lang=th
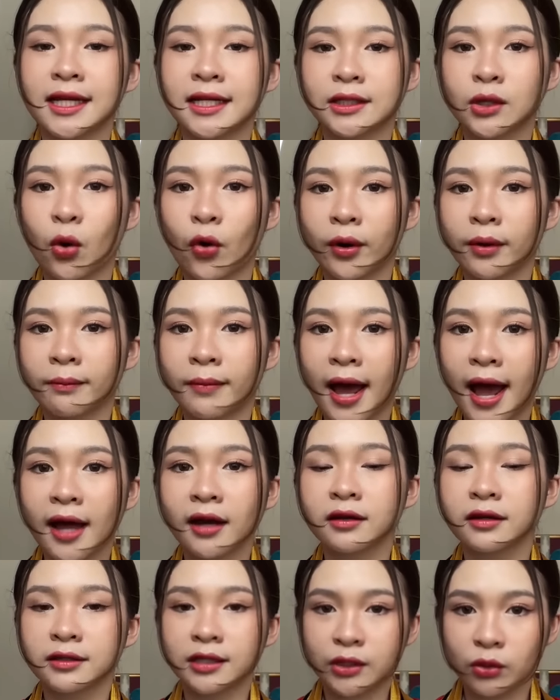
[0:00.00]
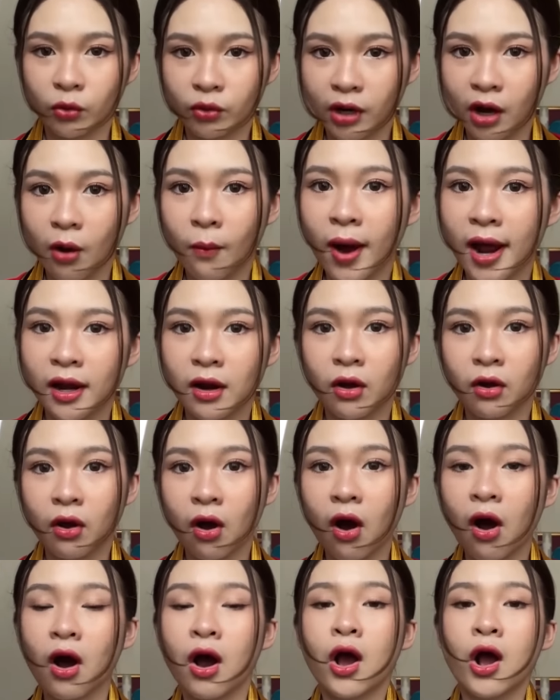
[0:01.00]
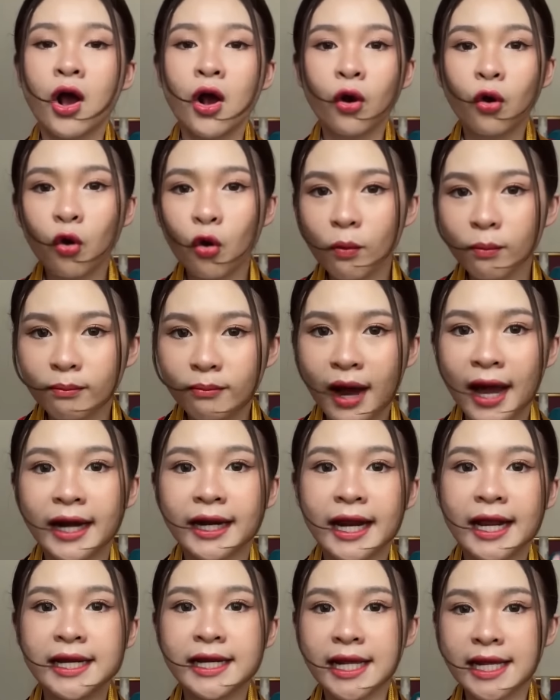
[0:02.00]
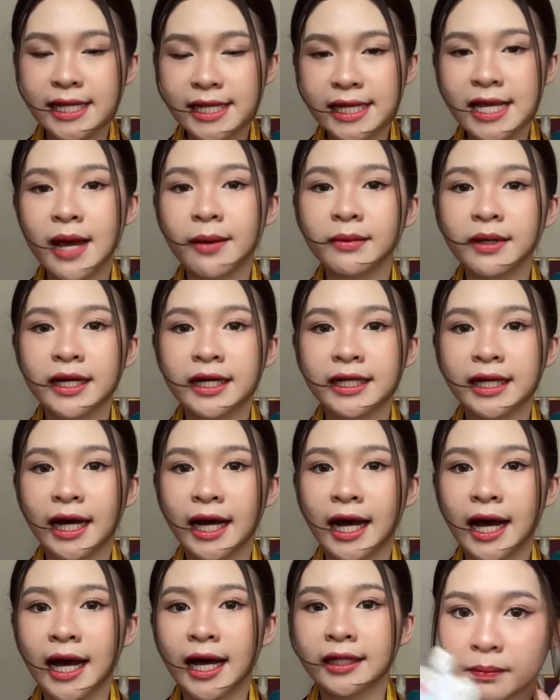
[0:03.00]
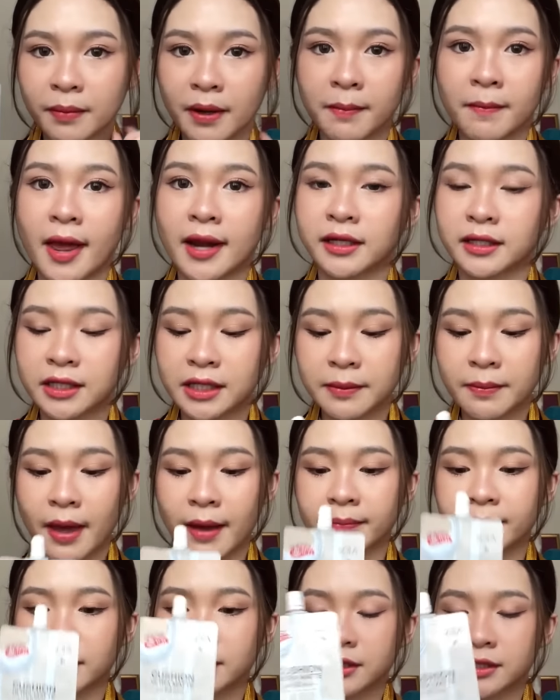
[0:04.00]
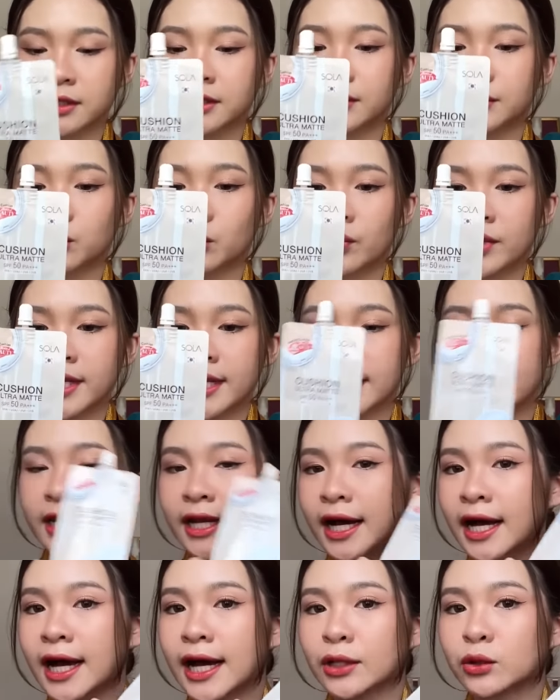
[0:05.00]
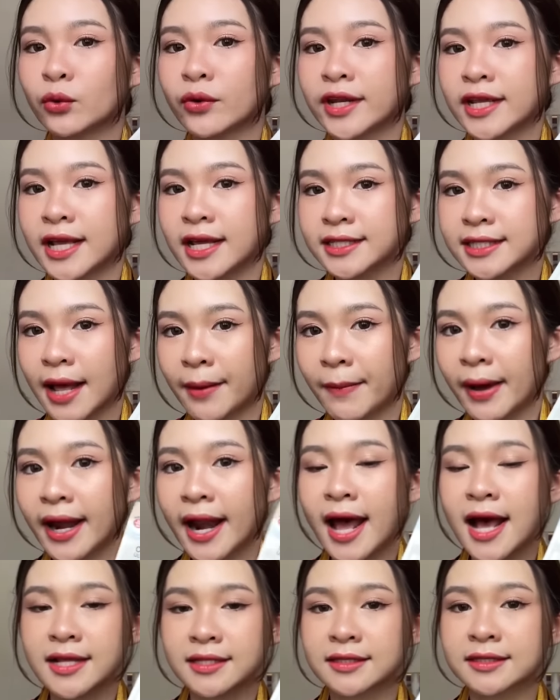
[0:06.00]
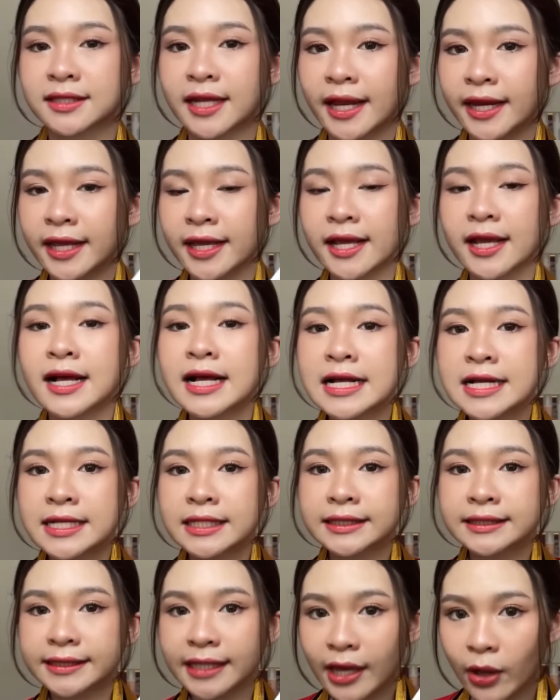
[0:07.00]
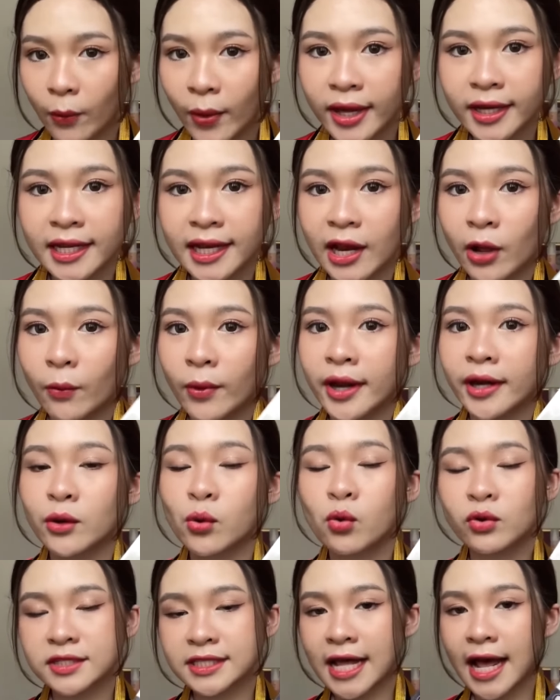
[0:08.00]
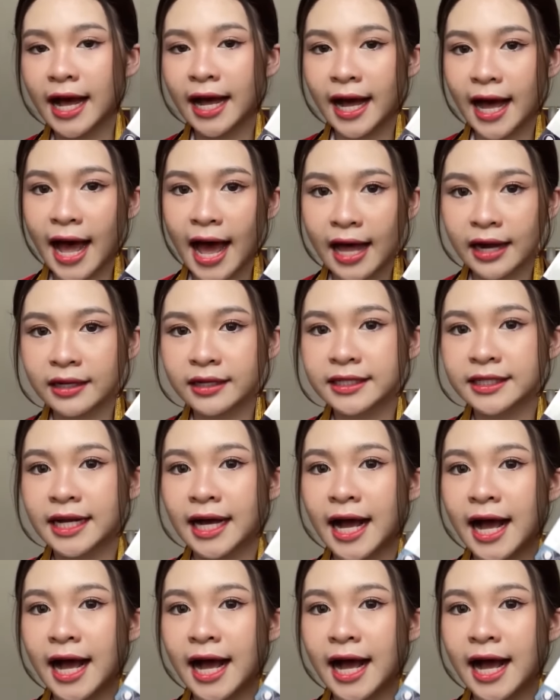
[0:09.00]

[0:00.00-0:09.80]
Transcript: ติดทนมากเลยติดทนทั้งวัน แล้วก็คุมมันได้ดีเยี่ยมเลยนะคะ เป็นแมทที่แบบเออดูดีนะคะ ตัวนี้สามารถหาซื้อได้ที่เซเว่นอีเลเว่นทุกสาขาเลยนะ